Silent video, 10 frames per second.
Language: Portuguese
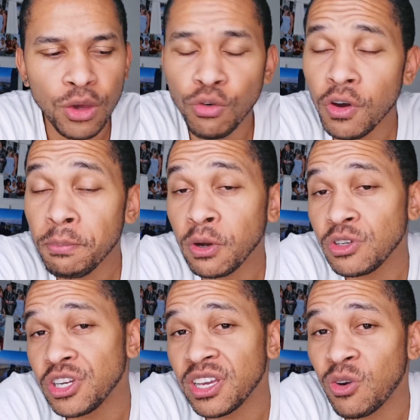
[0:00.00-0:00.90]
eu vou
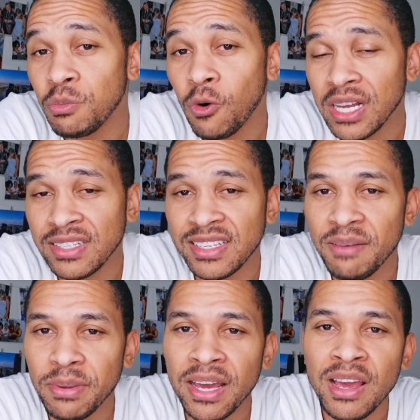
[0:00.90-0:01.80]
repercutir aqui, como quase
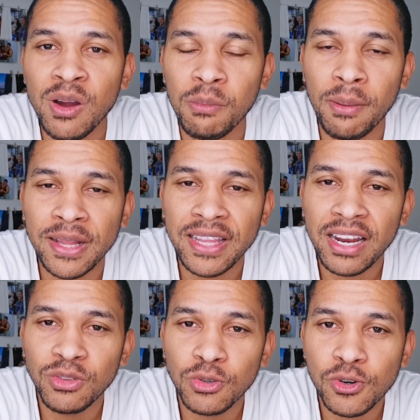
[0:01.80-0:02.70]
sempre, uma
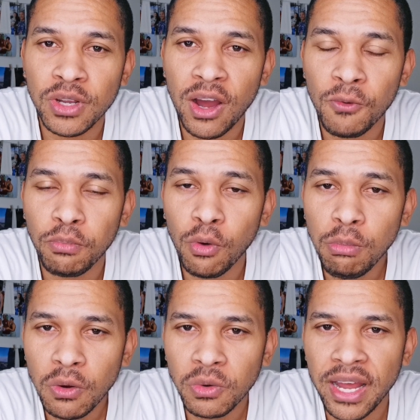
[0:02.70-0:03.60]
matéria do Jornal
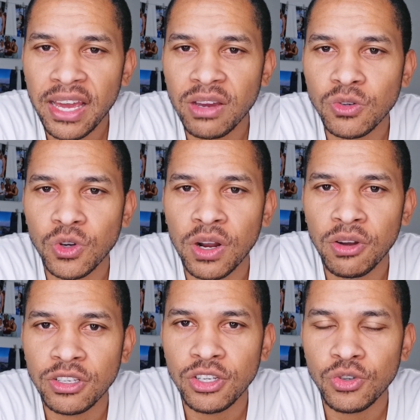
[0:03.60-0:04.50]
Público, né? Que é um
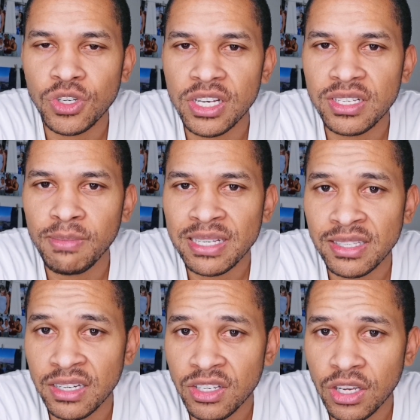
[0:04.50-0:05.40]
jornal que a gente utiliza
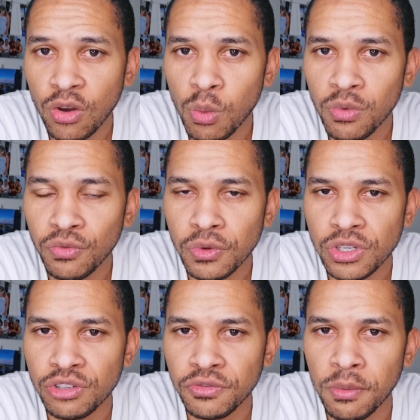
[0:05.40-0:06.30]
bastante aqui como
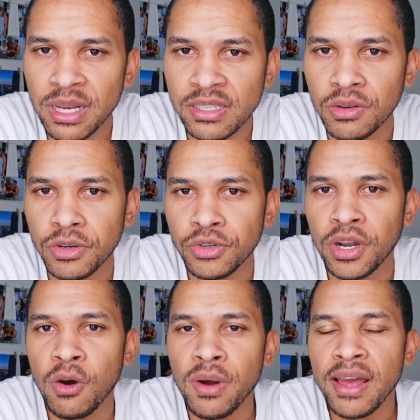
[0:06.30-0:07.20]
fonte de informação, que é um
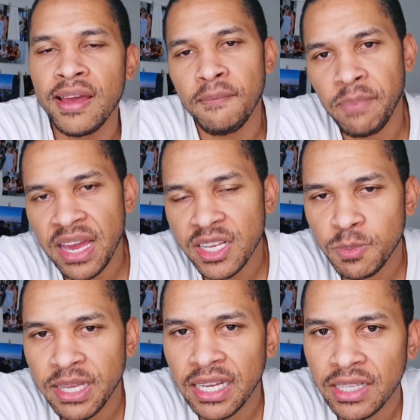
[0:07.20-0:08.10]
jornal bem
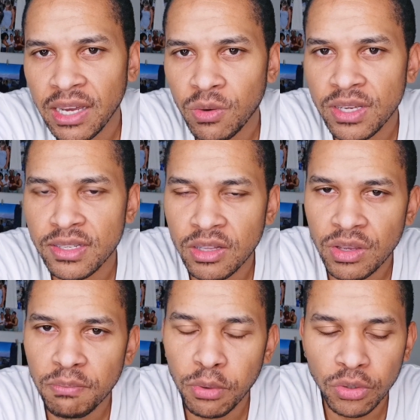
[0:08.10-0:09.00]
respeitado e reconhecido
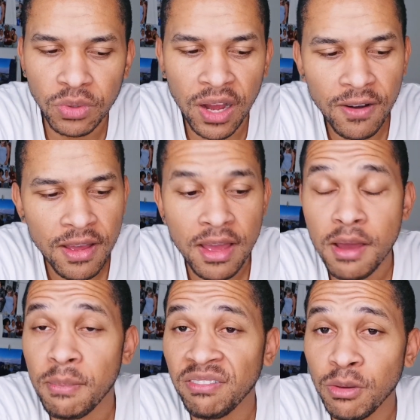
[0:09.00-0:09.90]
aqui em Portugal.
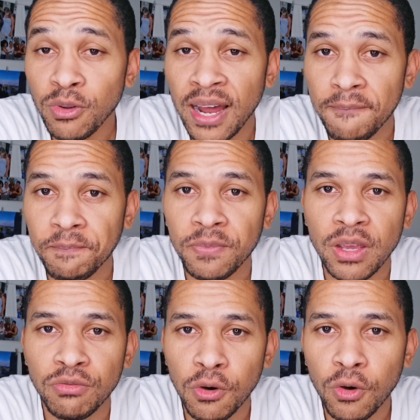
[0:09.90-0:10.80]
Mas vamos lá.
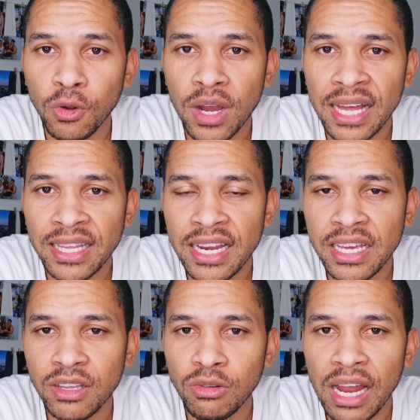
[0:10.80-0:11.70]
Eu vou colocar a
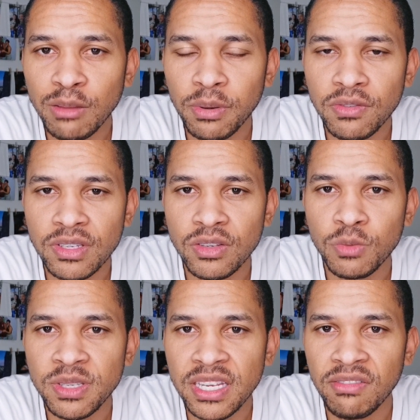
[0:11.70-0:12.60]
telinha aqui do lado para vocês
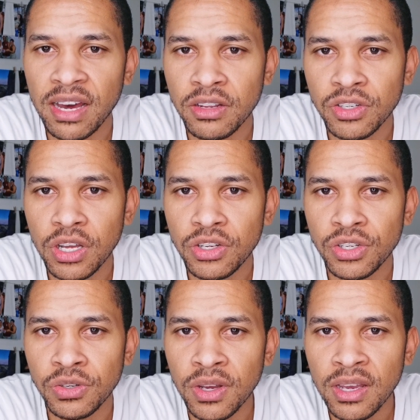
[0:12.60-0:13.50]
observarem
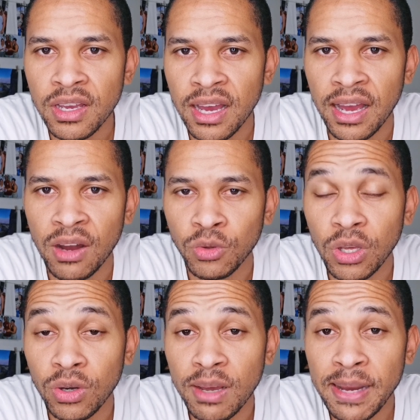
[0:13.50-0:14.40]
direitinho ah, o
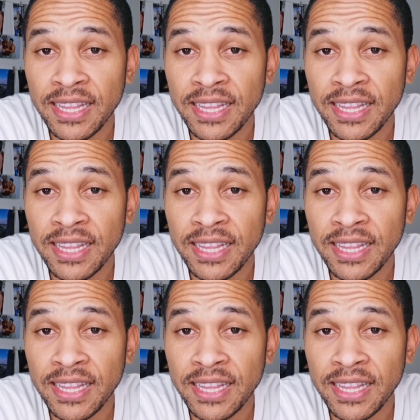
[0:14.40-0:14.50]
teor da